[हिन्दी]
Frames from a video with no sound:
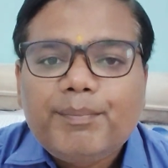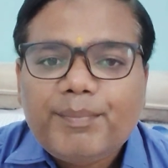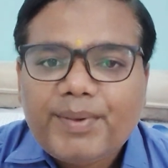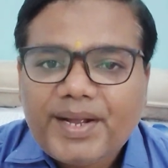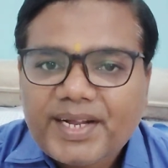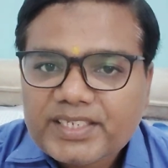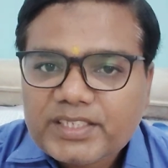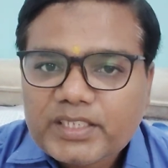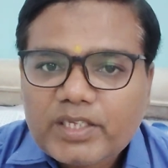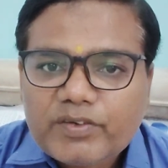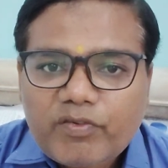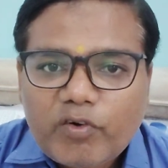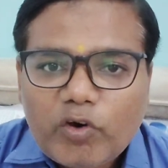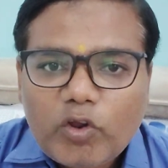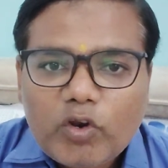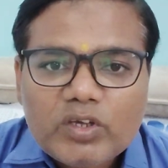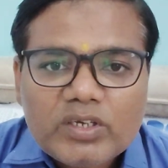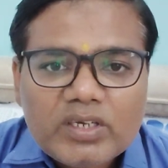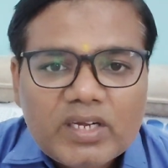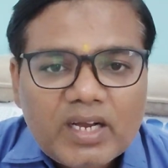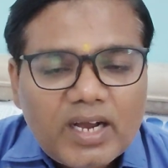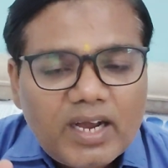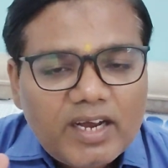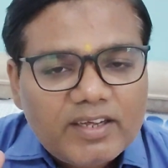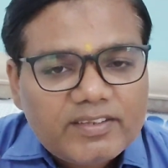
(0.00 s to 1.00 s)
मैच द
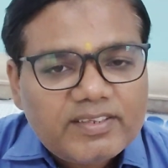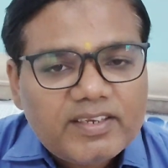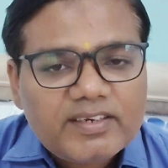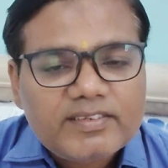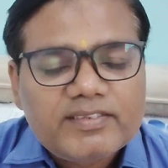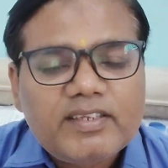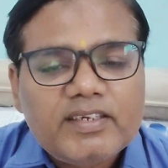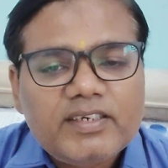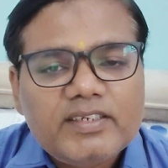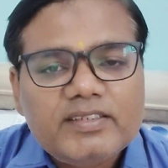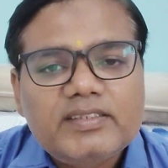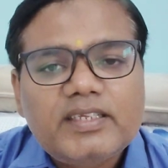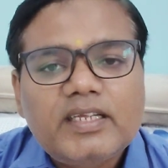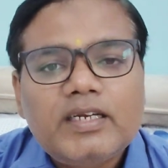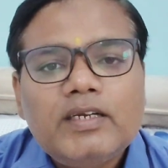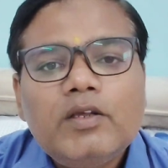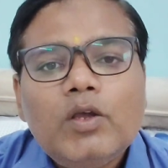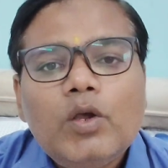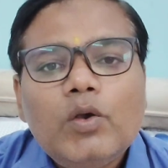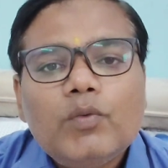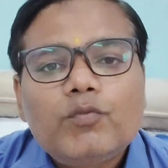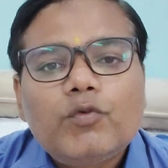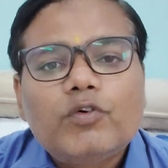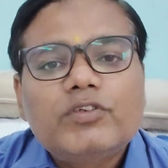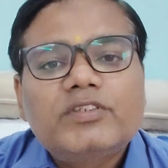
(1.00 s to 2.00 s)
फॉलोइंग असरसन रीजन चिंतन
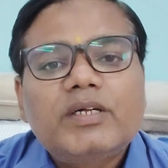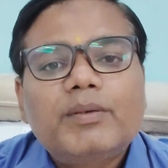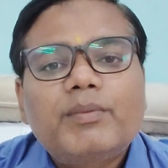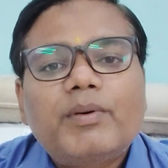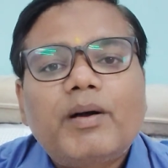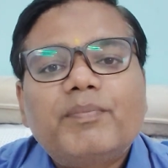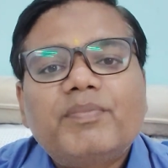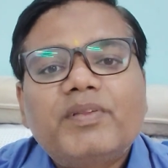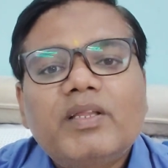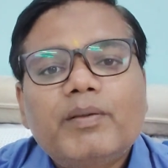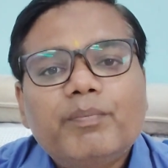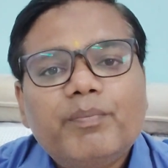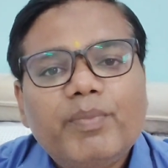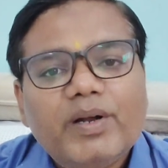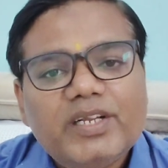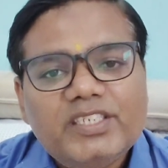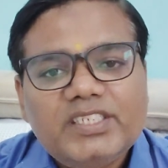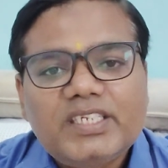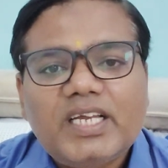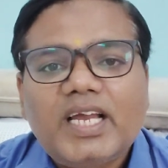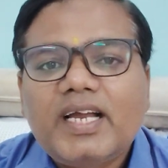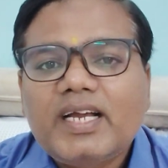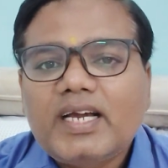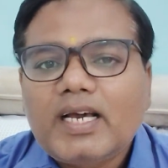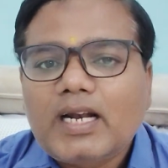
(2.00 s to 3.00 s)
वो सब आपसे
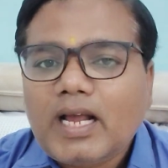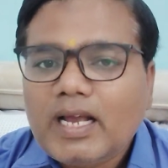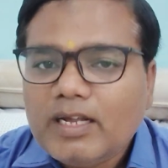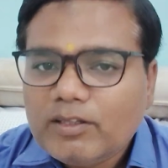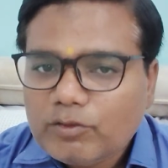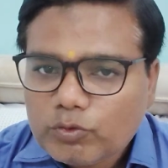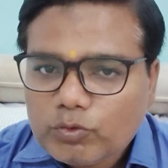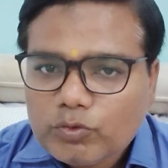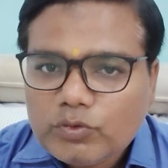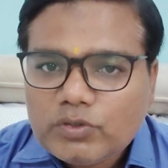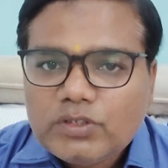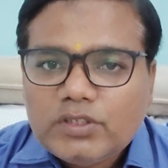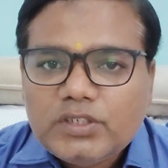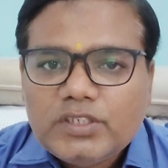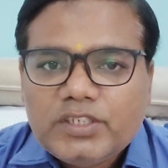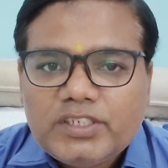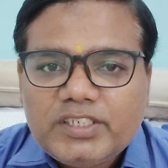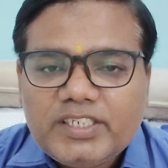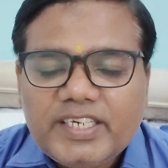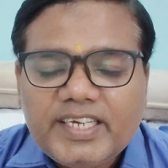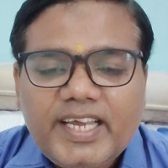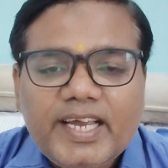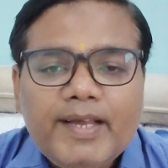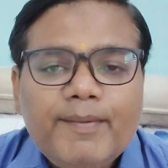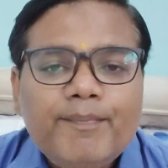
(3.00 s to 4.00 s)
बन जाए अगर आए तो
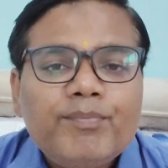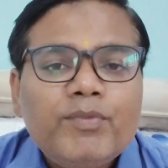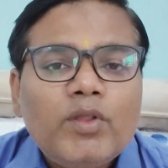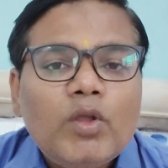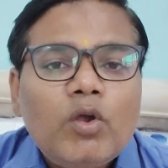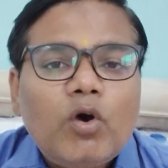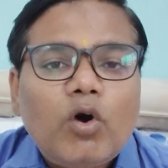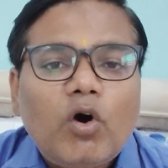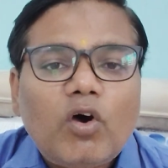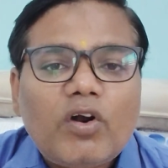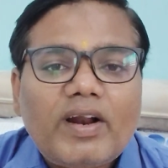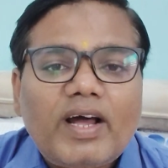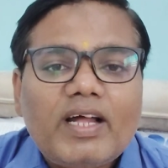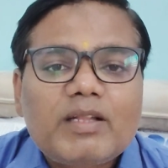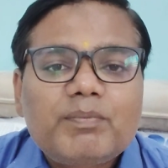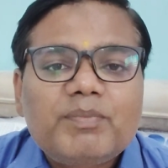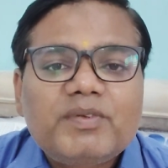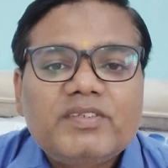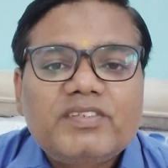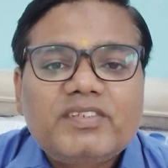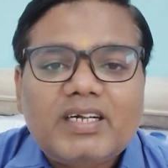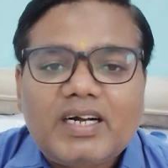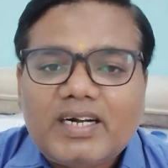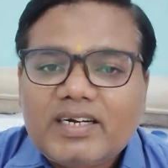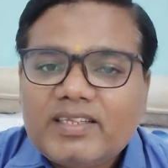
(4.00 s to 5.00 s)
ठीक है और रात
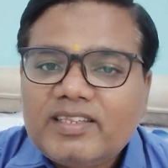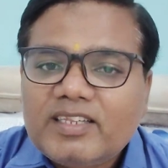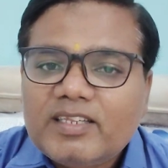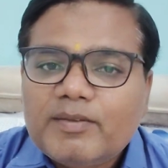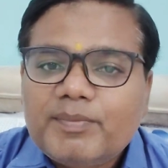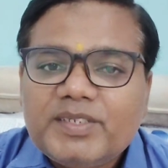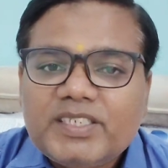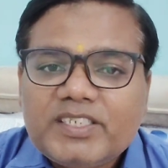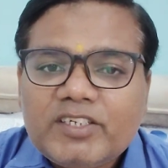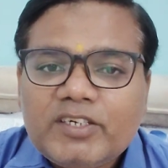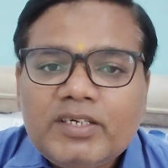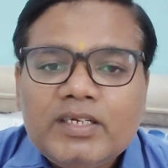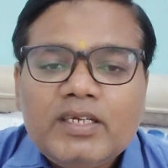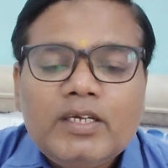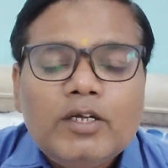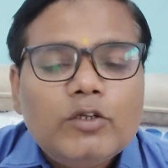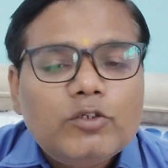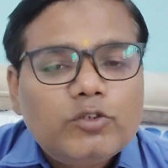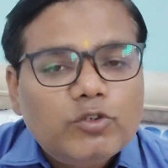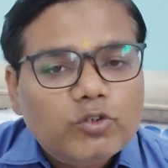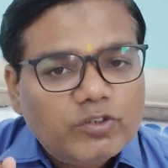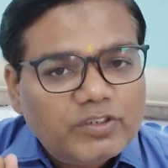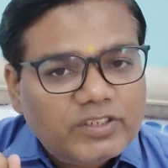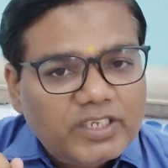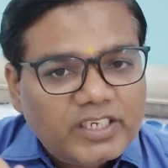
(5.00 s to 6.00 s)
में साढ़े दस बजे
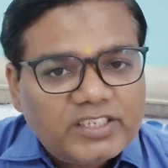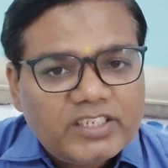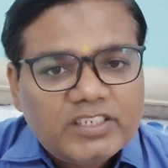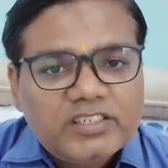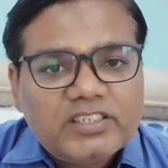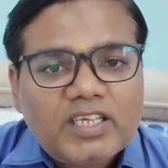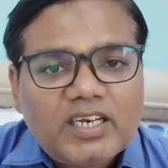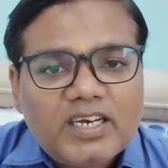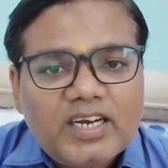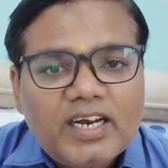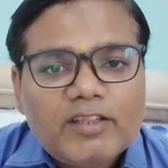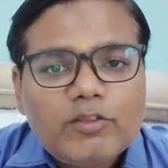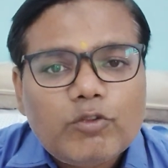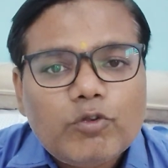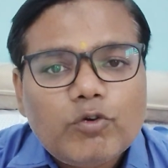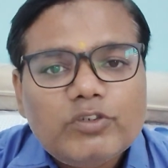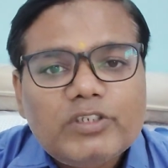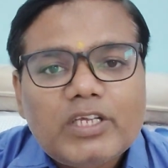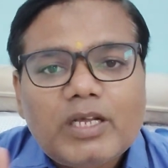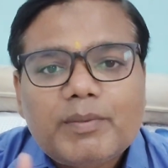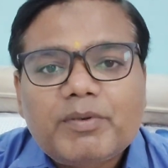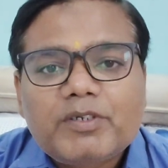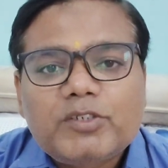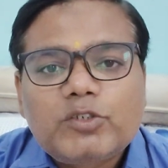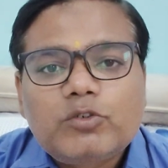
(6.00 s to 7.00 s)
जो सेशन चल रहा है दो
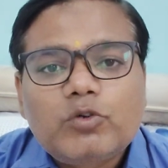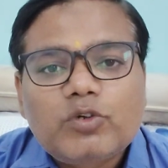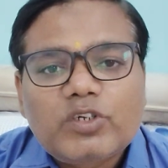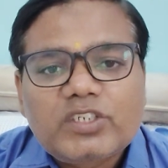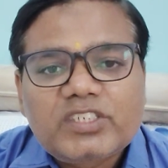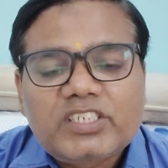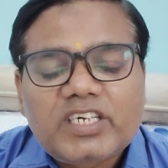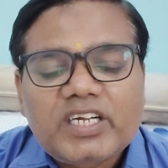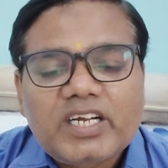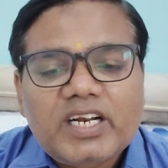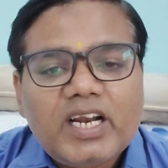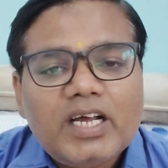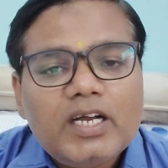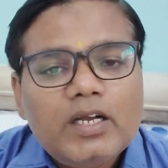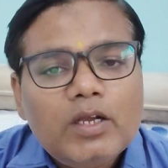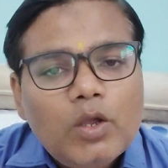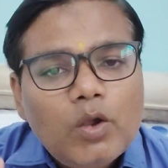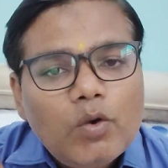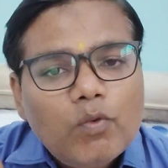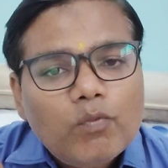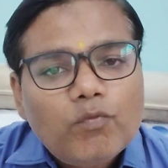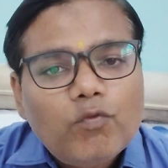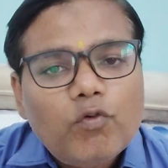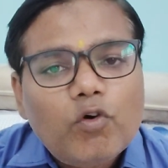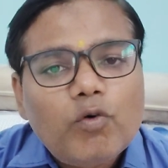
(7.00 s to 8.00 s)
हज़ार प्रश्नों की श्रृंखला
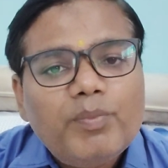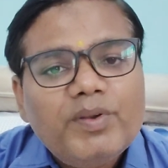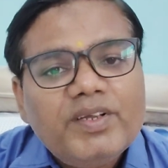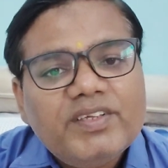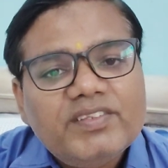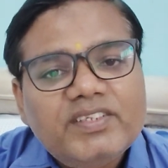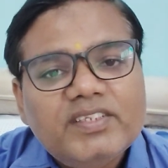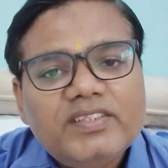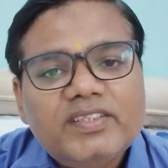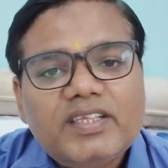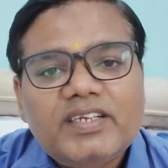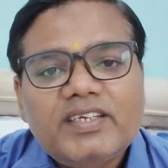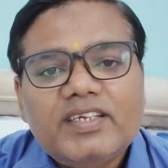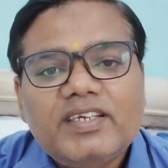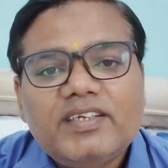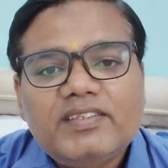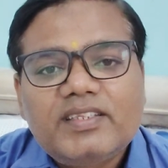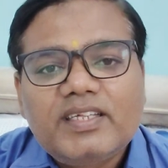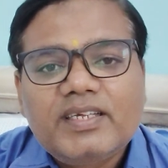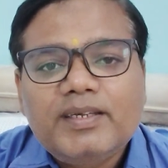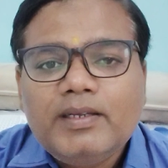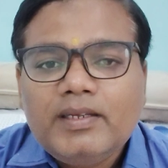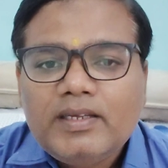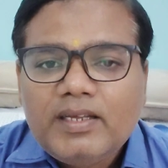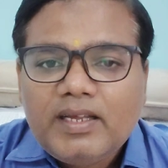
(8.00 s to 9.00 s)
वो भी इसी तरीके
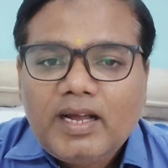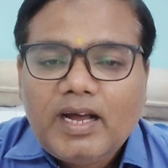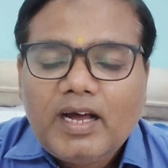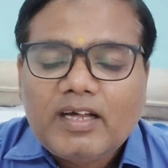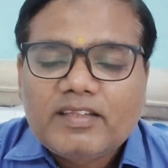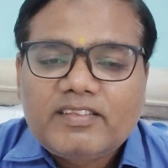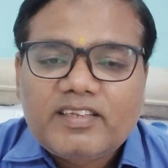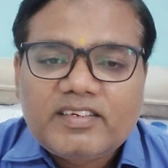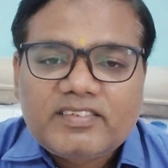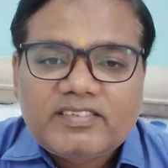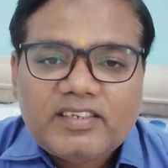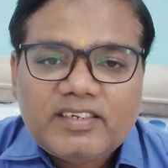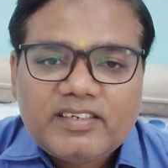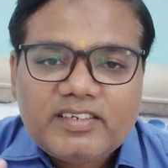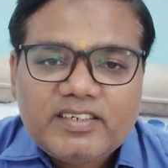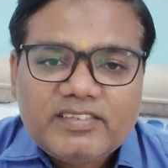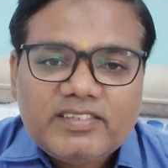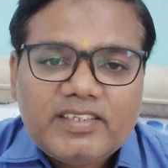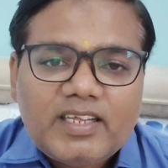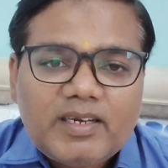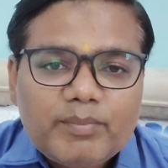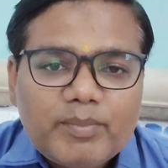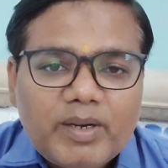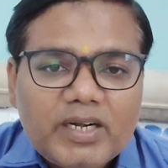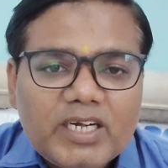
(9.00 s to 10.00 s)
से असरसन
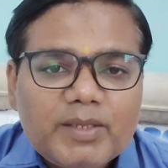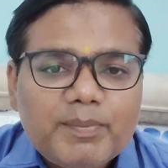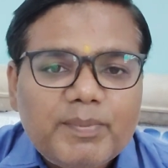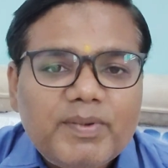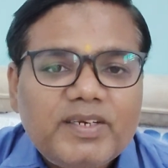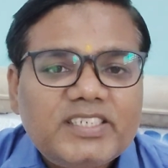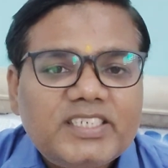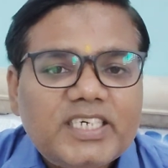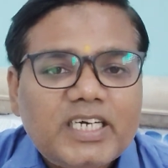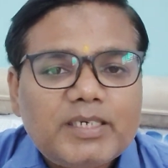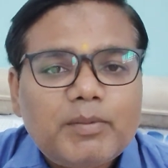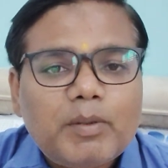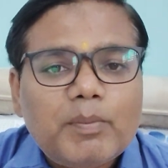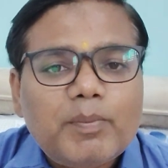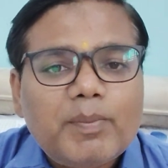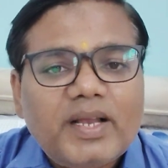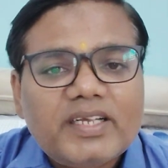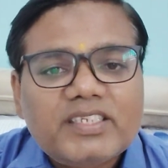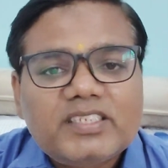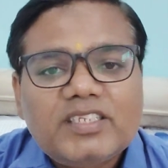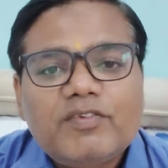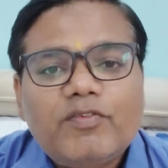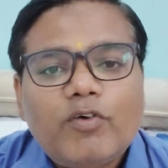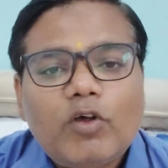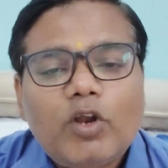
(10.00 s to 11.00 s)
रीजन मल्टीपल स्टेटमेंट
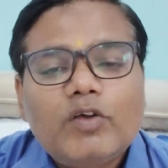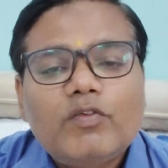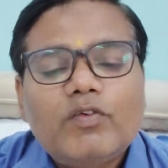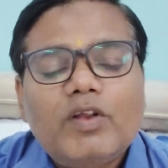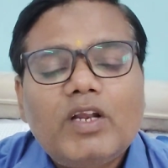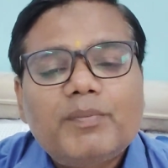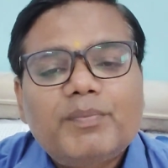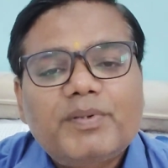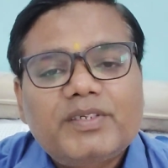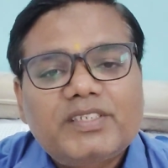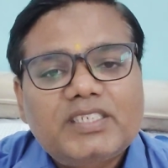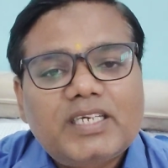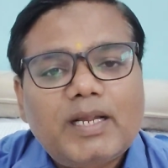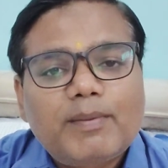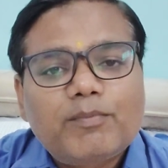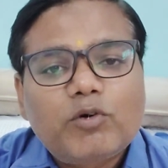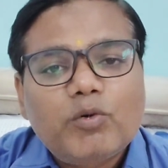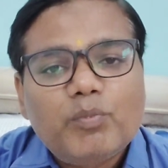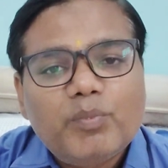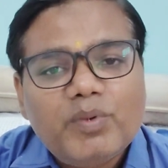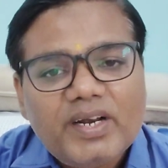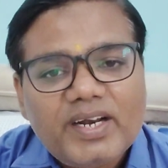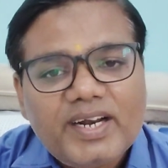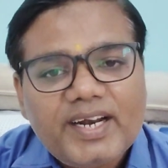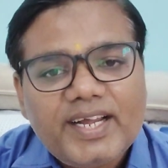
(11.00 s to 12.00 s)
मैच द फॉलोइंग वाले प्रश्न
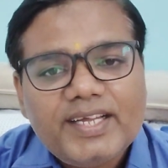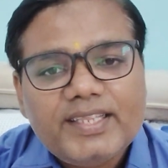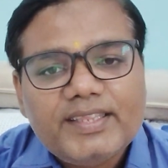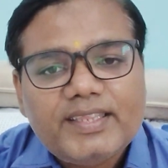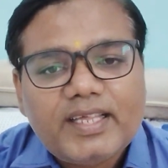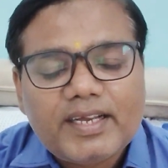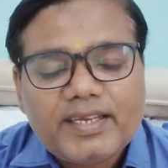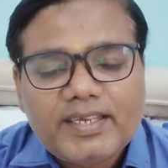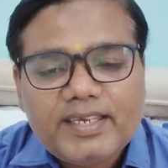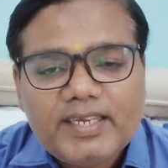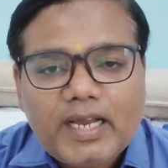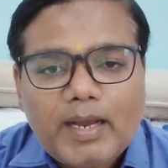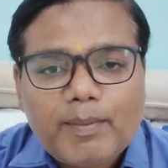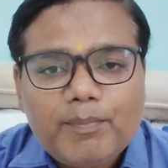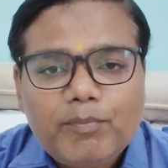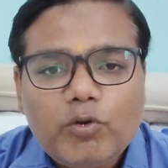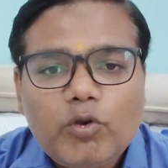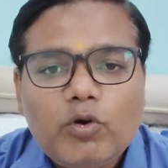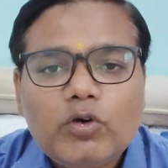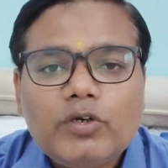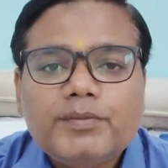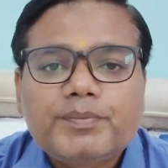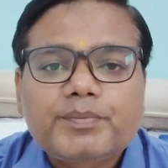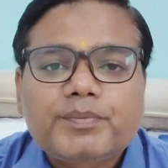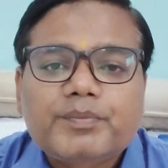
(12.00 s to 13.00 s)
आपको मिल रहे हैं ताकि आप
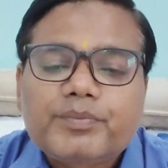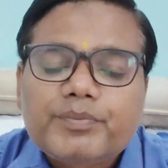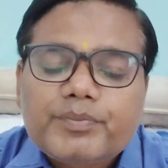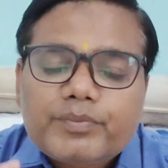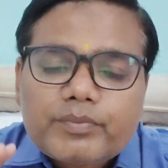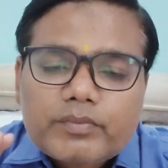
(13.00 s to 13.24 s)
लोग